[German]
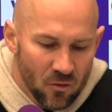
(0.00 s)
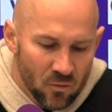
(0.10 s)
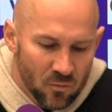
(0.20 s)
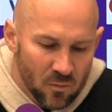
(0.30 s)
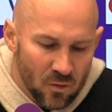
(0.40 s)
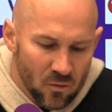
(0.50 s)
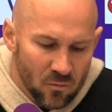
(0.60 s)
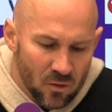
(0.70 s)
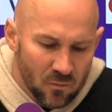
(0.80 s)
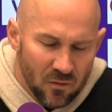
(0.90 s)
um,
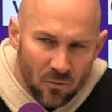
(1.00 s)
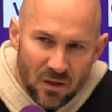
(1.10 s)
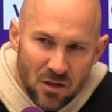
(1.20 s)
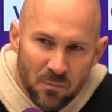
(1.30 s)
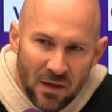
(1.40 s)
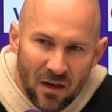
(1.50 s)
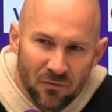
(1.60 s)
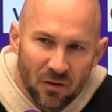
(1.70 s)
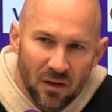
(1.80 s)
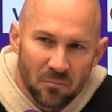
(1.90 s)
um, um, um die Spieler
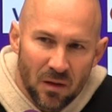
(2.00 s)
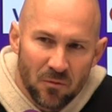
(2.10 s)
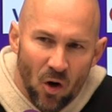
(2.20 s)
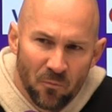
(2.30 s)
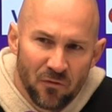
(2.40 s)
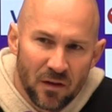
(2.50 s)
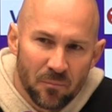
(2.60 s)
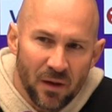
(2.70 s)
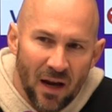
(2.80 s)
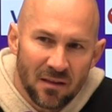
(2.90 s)
einfach im, im Kopf wieder
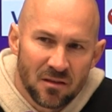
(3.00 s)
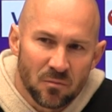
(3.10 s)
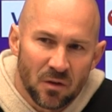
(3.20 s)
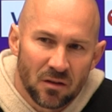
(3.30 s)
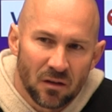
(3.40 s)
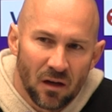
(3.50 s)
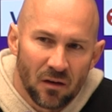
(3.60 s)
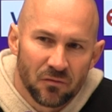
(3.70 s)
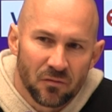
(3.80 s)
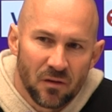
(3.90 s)
bereit zu machen
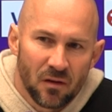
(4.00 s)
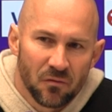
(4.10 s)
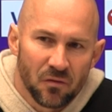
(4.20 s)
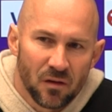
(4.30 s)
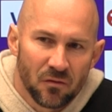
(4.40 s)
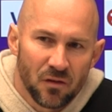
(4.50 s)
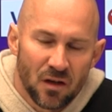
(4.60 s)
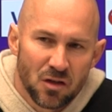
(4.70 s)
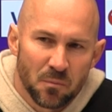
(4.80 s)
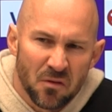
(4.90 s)
für,
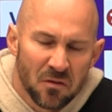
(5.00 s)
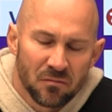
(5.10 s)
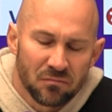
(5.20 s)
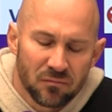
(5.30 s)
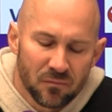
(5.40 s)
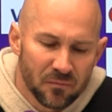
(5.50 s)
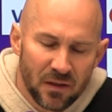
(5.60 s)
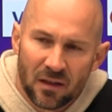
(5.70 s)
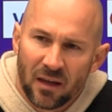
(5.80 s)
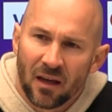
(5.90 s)
für ein Spiel,
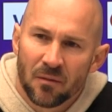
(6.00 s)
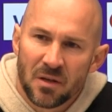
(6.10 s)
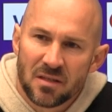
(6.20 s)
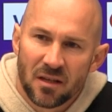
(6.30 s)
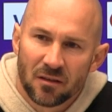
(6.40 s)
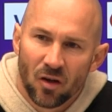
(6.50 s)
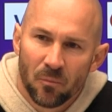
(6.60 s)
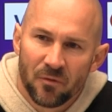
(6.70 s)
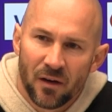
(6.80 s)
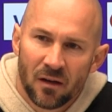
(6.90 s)
wieder gegen eine massierte
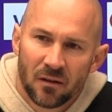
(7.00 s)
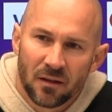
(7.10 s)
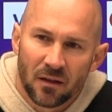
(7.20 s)
Abwehr.